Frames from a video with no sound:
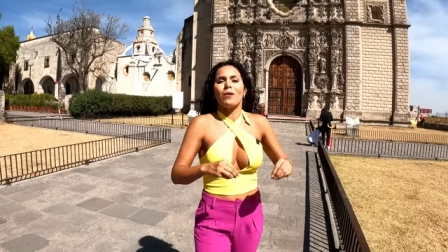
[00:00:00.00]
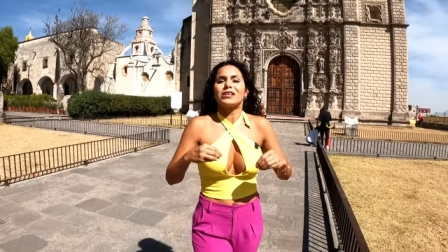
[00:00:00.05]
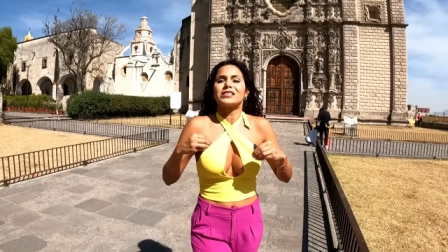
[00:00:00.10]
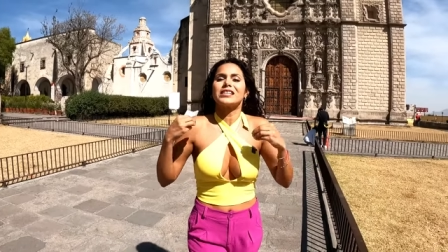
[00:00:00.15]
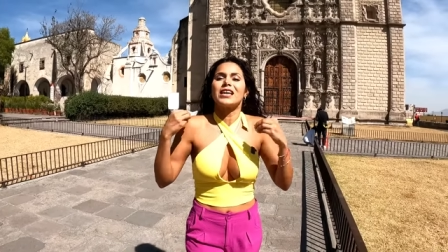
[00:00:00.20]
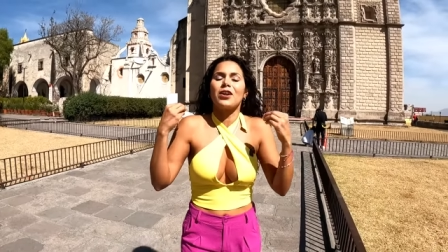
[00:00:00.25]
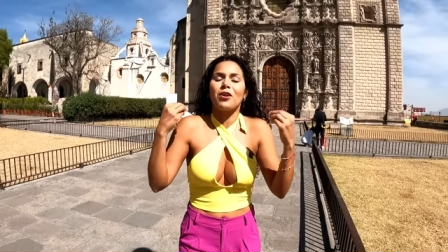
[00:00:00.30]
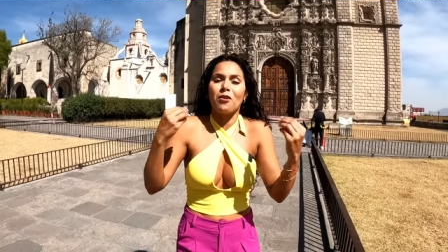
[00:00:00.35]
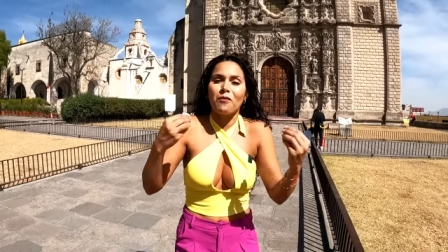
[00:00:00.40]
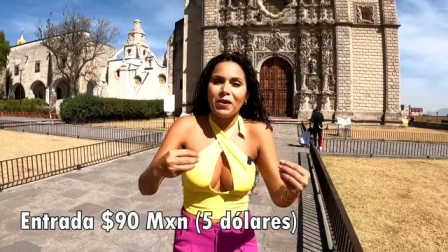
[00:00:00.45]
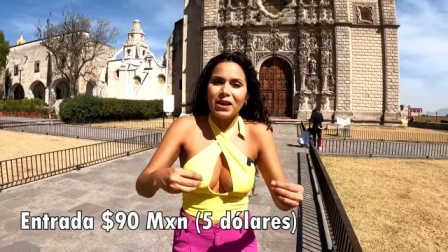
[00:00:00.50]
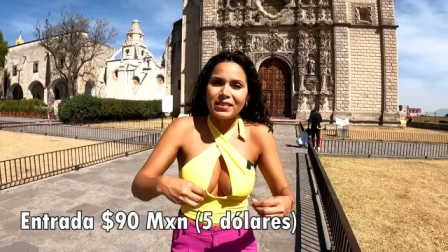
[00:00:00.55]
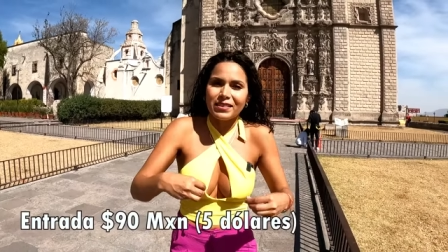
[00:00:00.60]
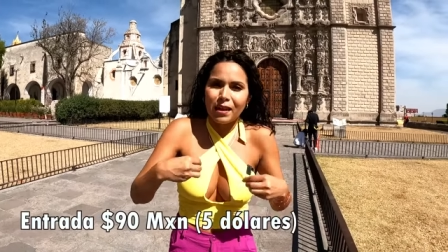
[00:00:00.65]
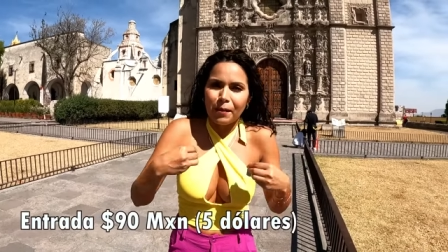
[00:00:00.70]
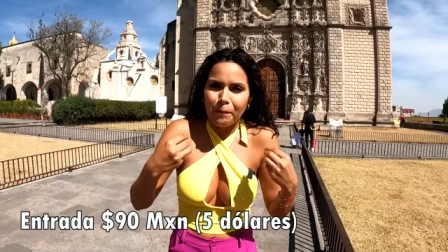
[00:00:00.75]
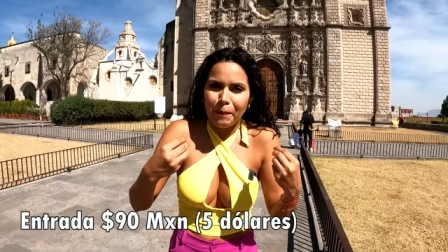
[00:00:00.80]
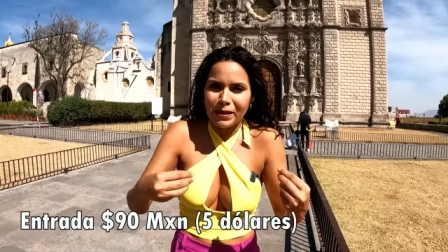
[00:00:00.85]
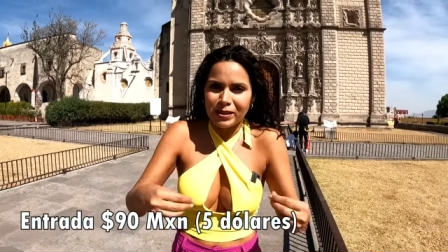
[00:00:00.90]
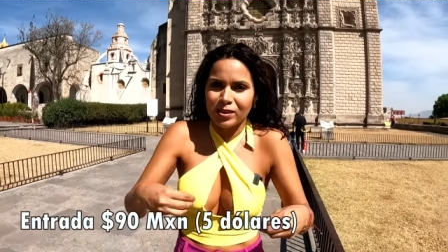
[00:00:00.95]
Cuesta
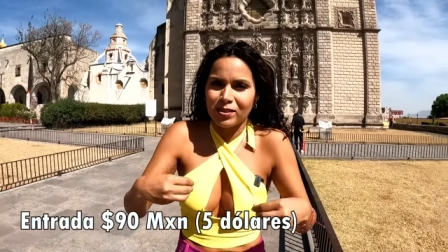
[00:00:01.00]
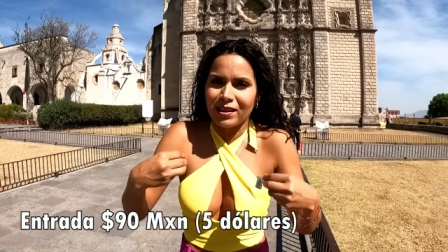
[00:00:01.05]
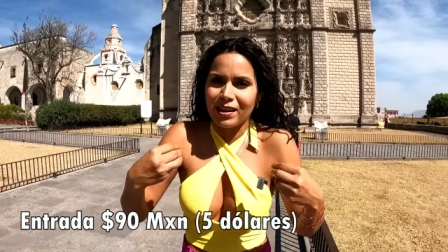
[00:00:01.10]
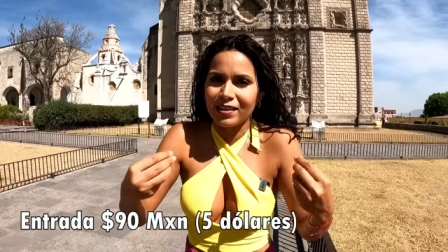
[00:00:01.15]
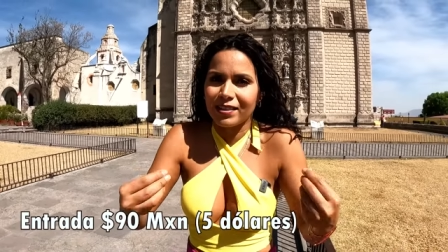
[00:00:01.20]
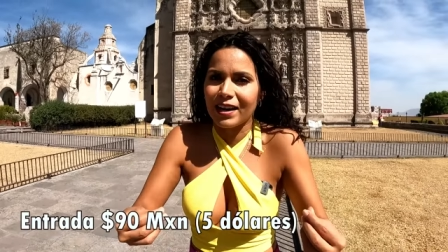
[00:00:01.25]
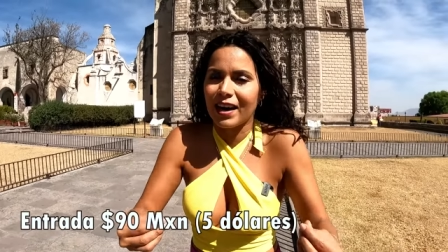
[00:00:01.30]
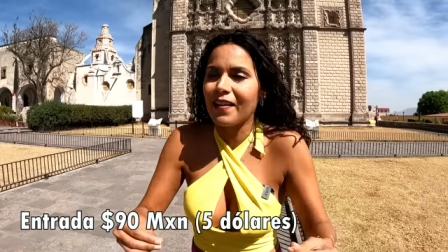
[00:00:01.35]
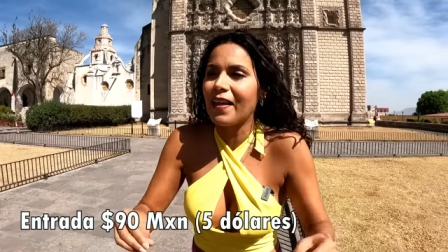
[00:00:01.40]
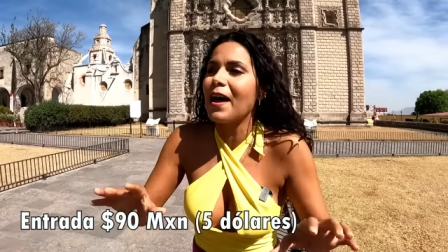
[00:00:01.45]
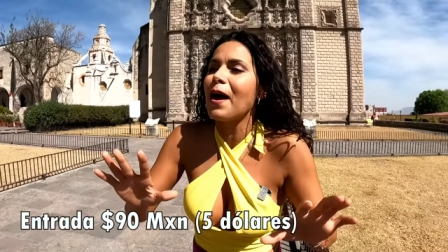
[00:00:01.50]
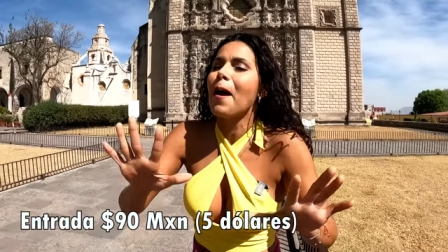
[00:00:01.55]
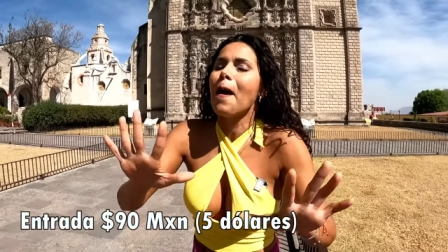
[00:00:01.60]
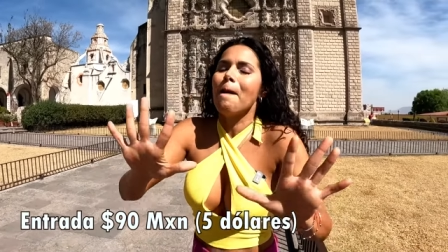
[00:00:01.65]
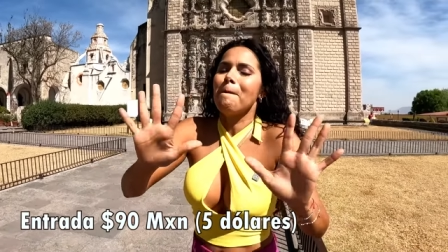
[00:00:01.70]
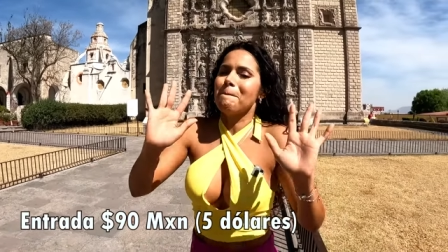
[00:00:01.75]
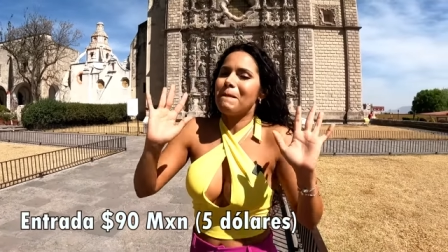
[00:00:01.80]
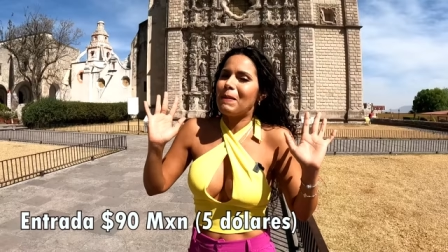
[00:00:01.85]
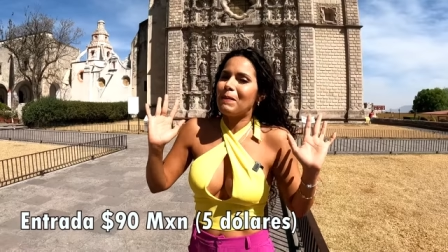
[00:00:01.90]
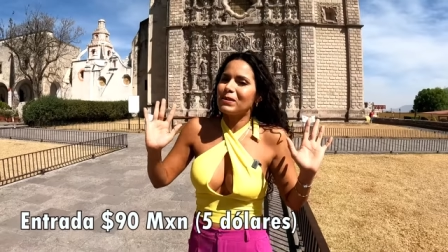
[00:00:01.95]
90 pesos la entrada,
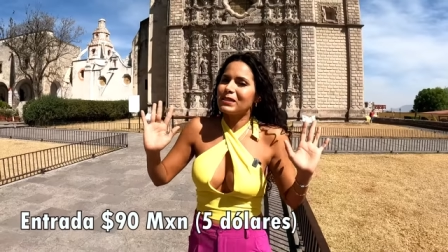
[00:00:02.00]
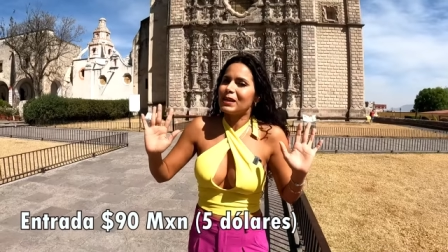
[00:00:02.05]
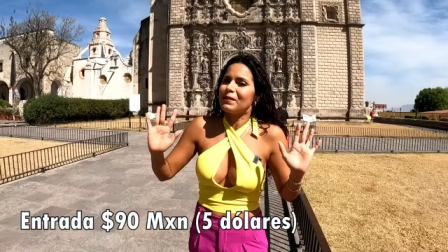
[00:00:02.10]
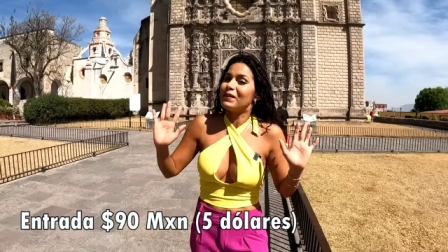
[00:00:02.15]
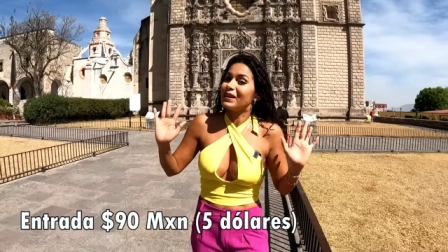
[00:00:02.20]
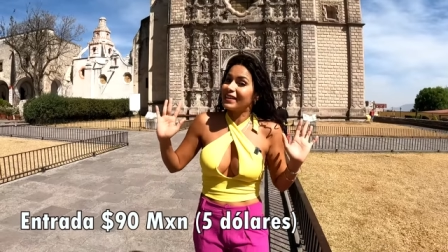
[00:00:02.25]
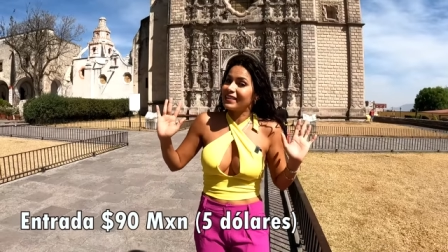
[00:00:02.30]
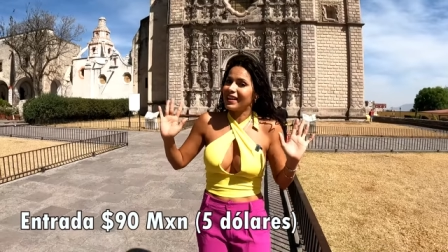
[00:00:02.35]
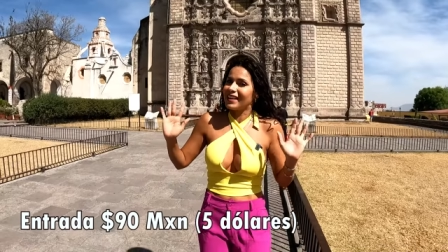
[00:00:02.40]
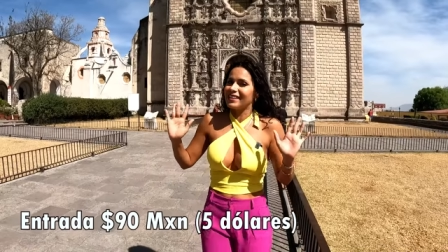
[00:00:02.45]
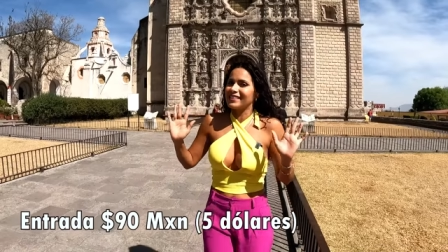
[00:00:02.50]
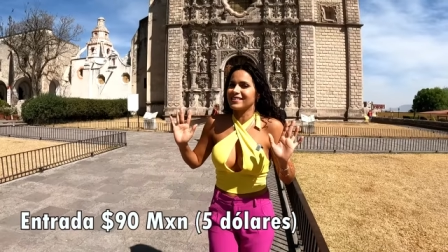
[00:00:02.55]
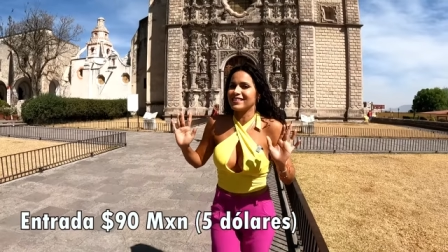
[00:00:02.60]
vamos a ver qué tal